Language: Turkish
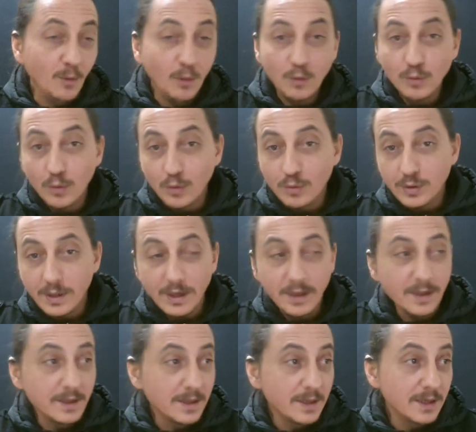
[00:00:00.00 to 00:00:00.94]
19 e,
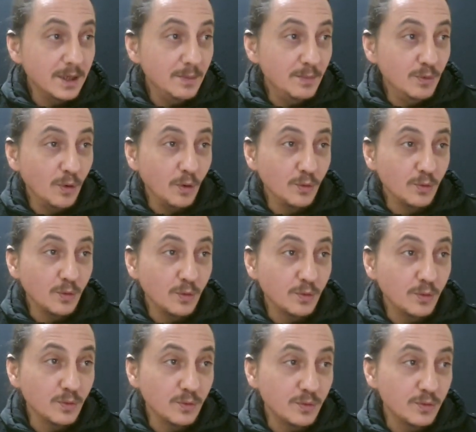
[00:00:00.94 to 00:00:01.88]
Aralık
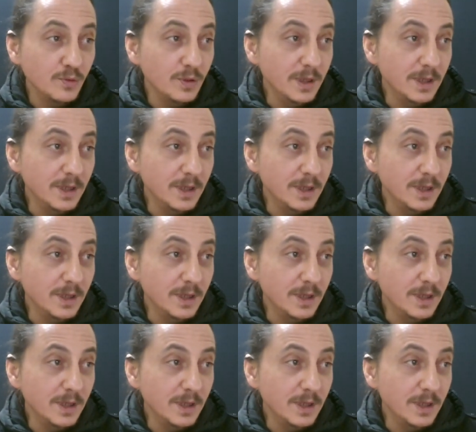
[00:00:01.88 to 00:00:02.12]
2019